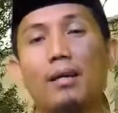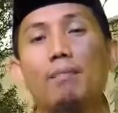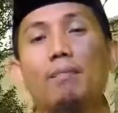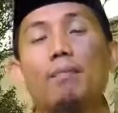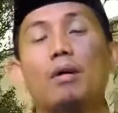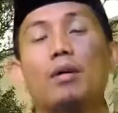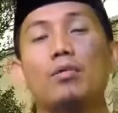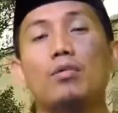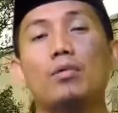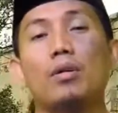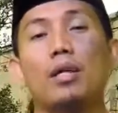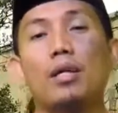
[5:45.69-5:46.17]

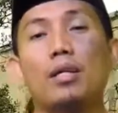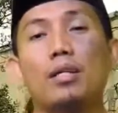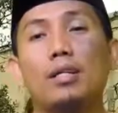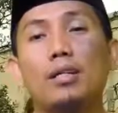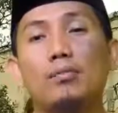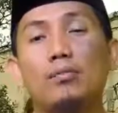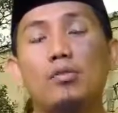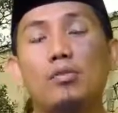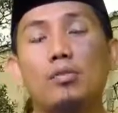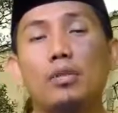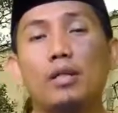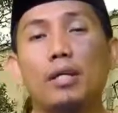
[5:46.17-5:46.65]
barulah
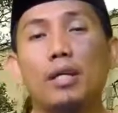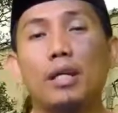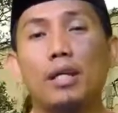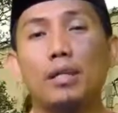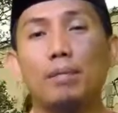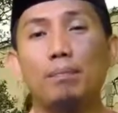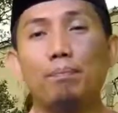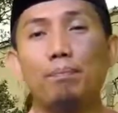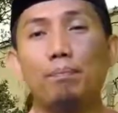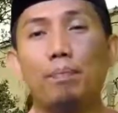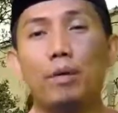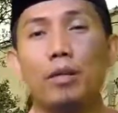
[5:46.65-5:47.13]

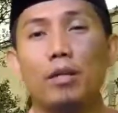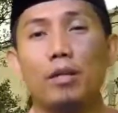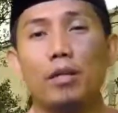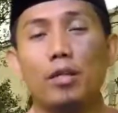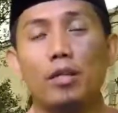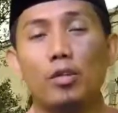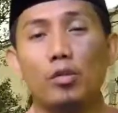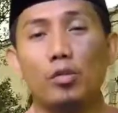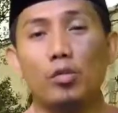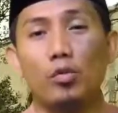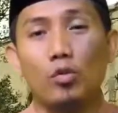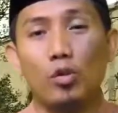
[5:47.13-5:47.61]
kemudian
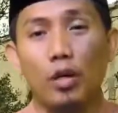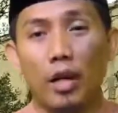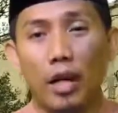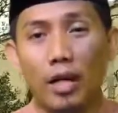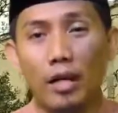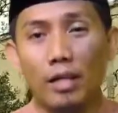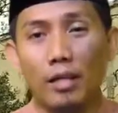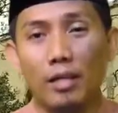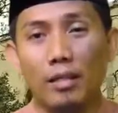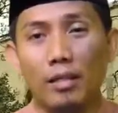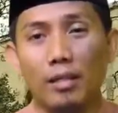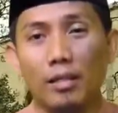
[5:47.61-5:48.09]

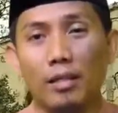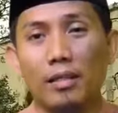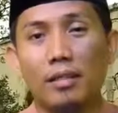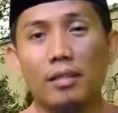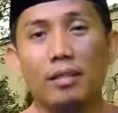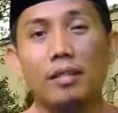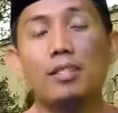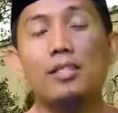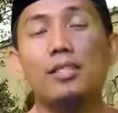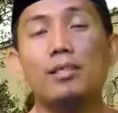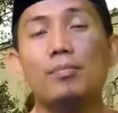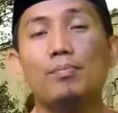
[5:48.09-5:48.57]
perhitungan
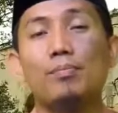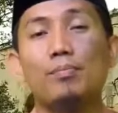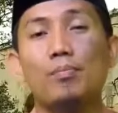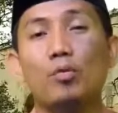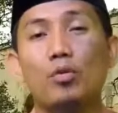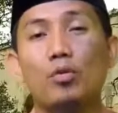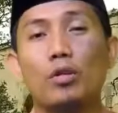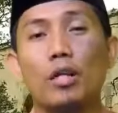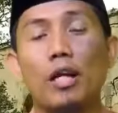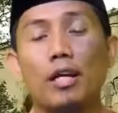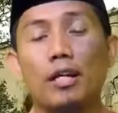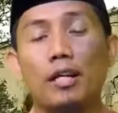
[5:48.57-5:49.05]

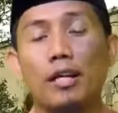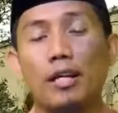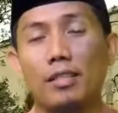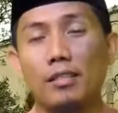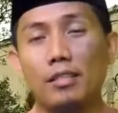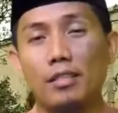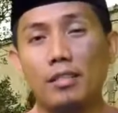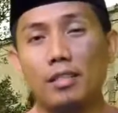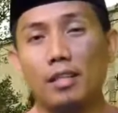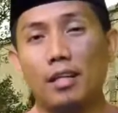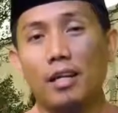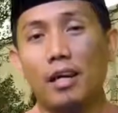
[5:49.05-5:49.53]
disempurnakan
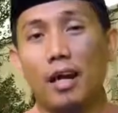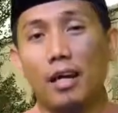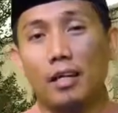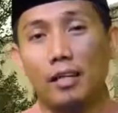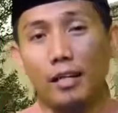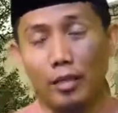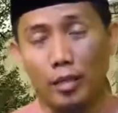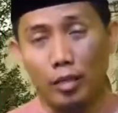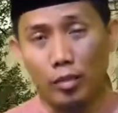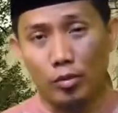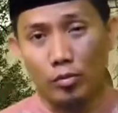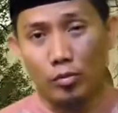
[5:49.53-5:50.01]
setelah
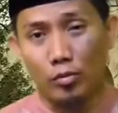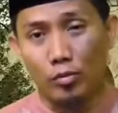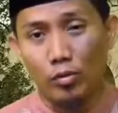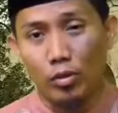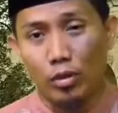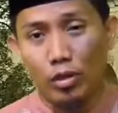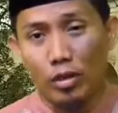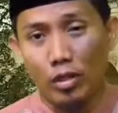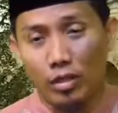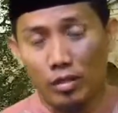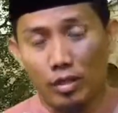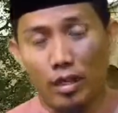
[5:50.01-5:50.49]
anak itu
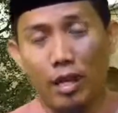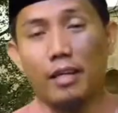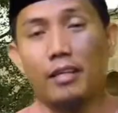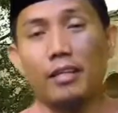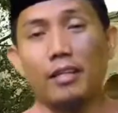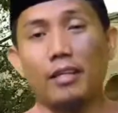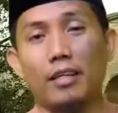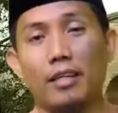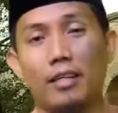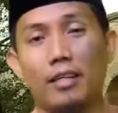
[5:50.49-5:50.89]
lahir.